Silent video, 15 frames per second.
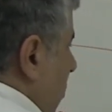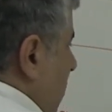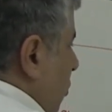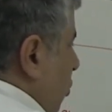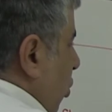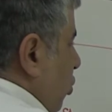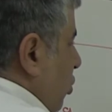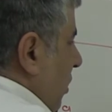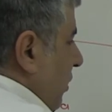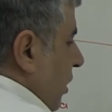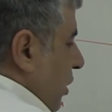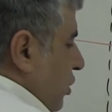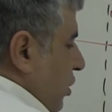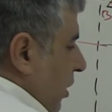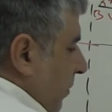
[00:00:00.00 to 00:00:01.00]
Burası 90
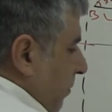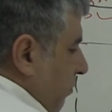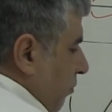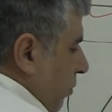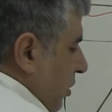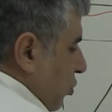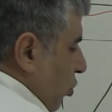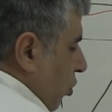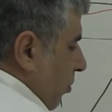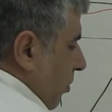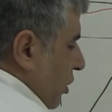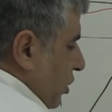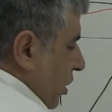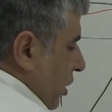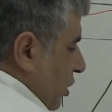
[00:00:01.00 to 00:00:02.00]
derece, burası
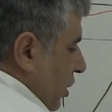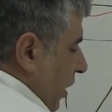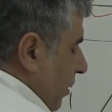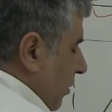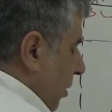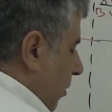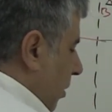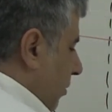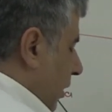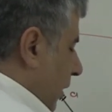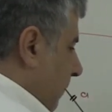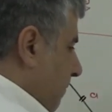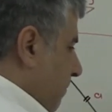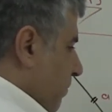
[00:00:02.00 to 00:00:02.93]
15 derece. Tamam mı?